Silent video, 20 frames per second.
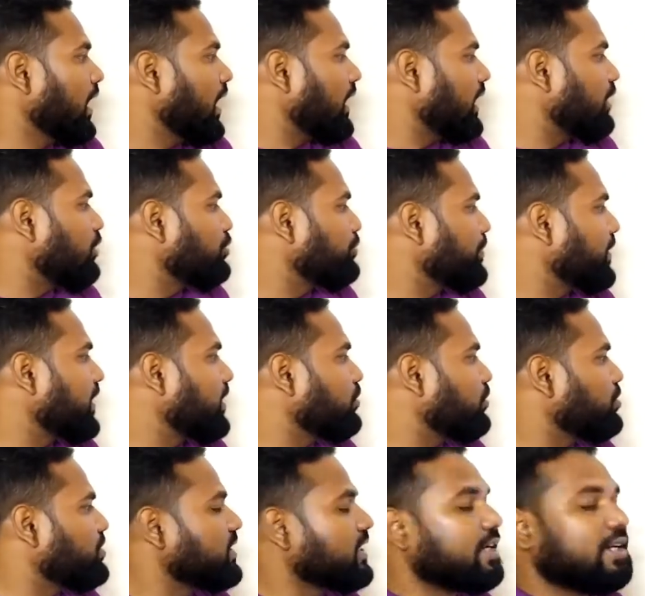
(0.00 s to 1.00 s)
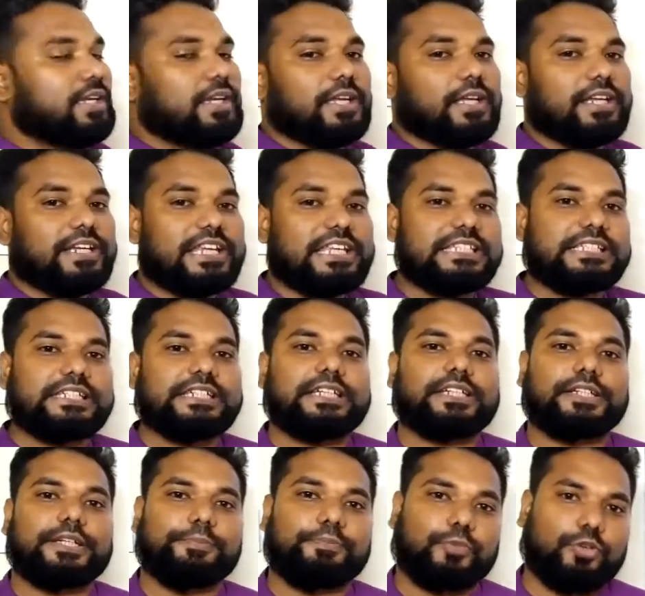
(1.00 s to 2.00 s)
অ্যাকাউন্ট পে ক্রসিংকে
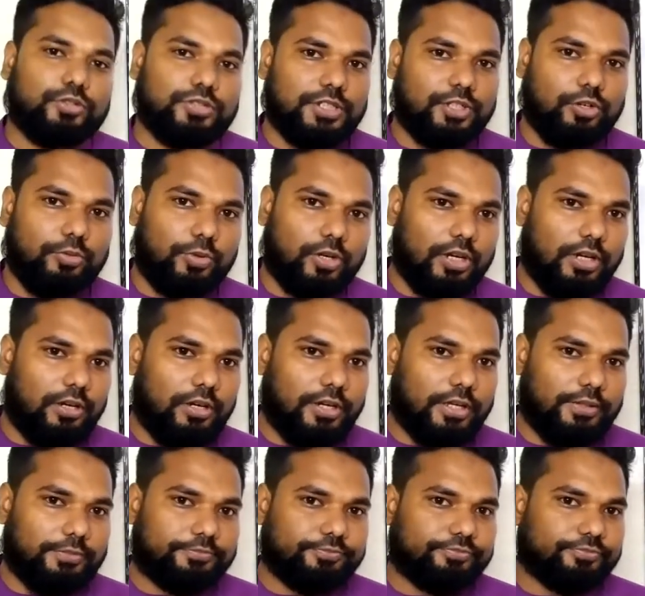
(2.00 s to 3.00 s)
রেস্ট্রিকটিভ ক্রসিংও বলা হয়